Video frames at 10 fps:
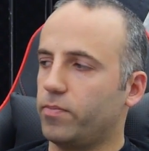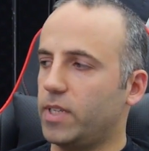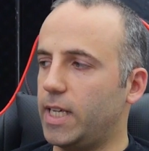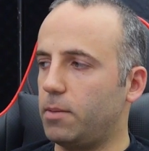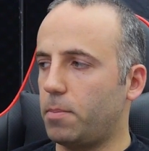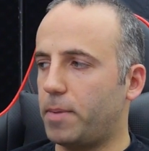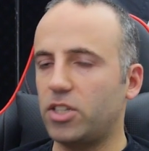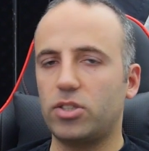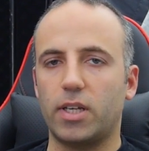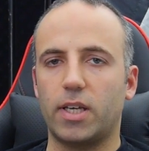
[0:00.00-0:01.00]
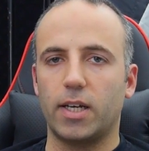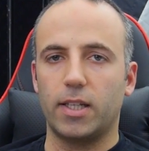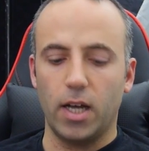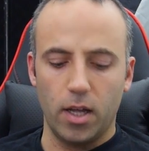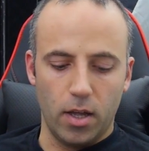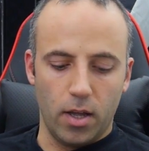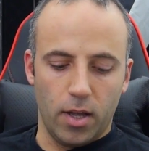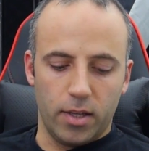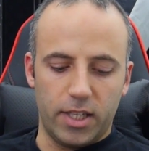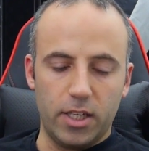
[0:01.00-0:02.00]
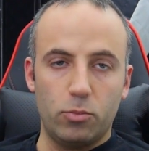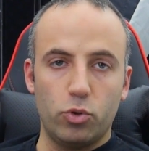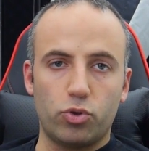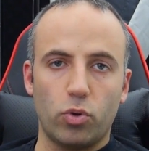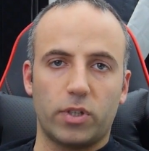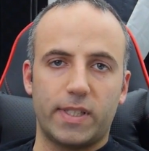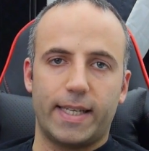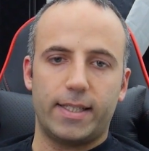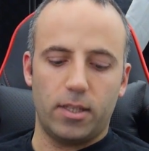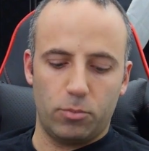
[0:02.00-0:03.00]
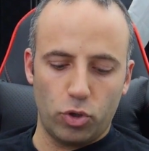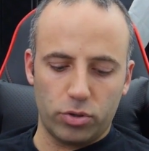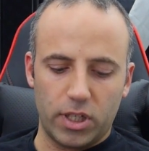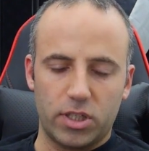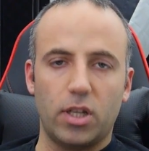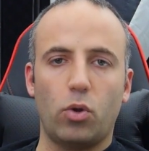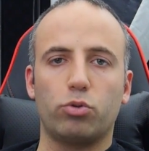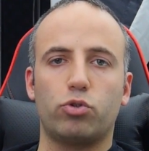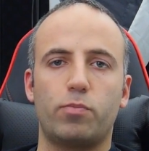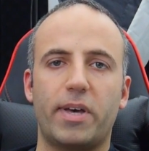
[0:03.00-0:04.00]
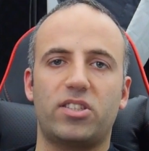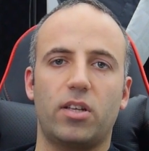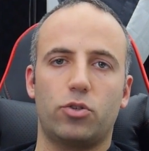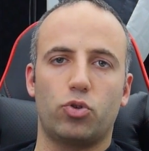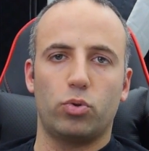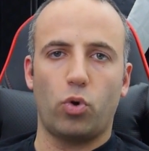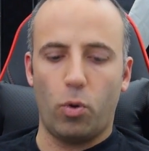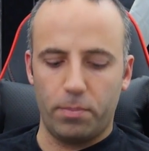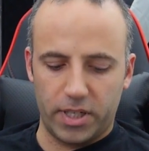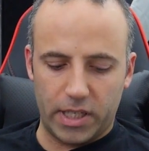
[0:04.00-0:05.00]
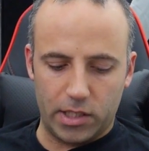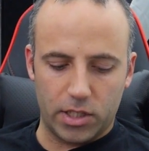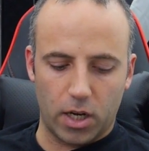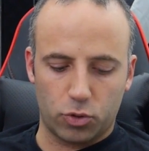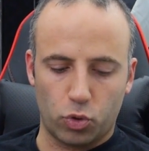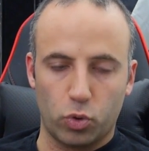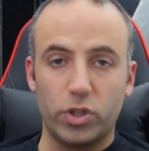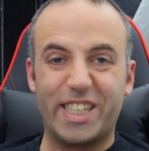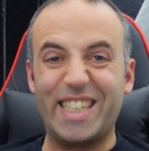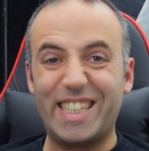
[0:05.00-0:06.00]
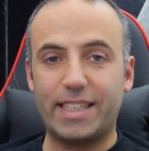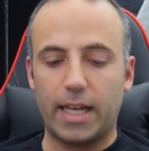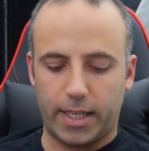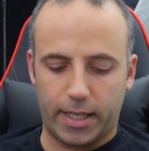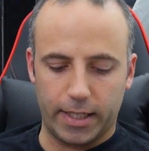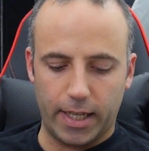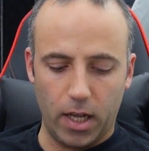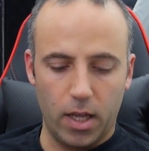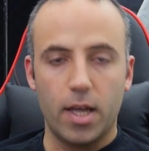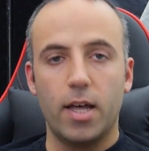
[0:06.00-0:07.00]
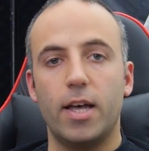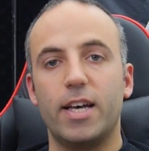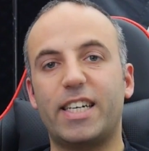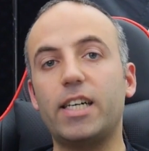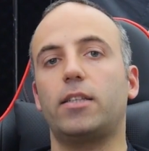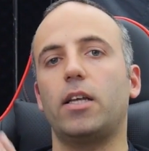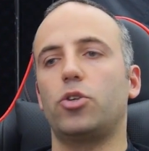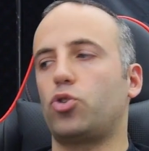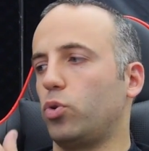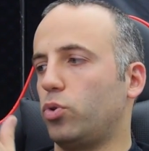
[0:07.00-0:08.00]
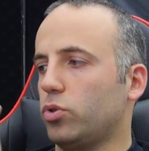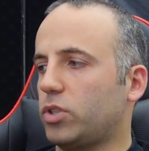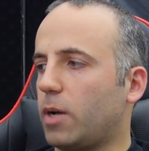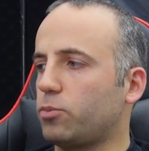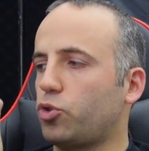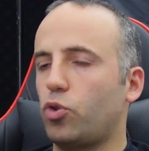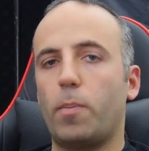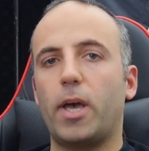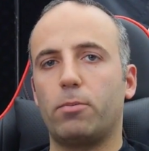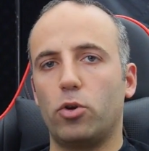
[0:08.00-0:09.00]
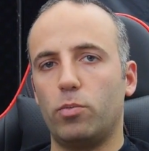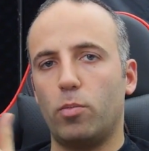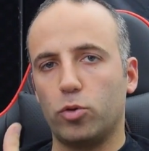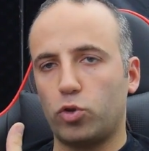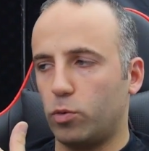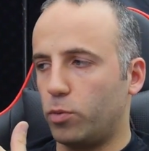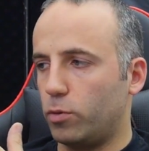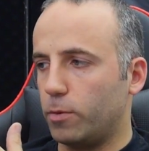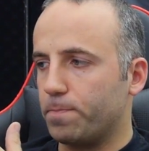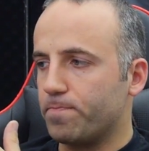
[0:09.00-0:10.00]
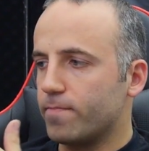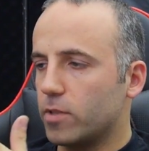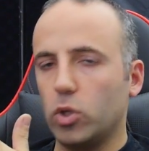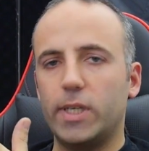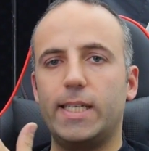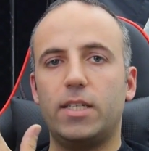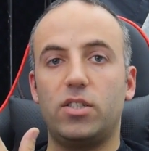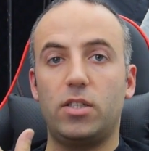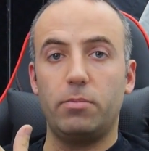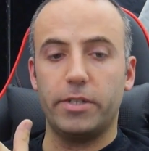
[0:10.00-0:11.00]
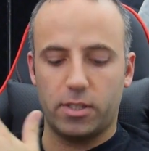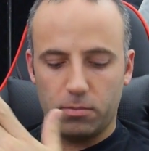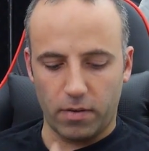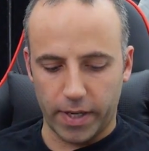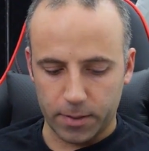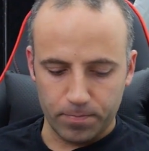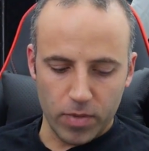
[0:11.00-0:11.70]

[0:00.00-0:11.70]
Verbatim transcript: 25 dakikada 23.8 24 dereceden 35 derece oldu. 11 derece artış oldu. 40 dakikada 40 derece oldu. Tam şu göbek bölümü, motor bölümü. Dolayısıyla ciddi bir ısınma var.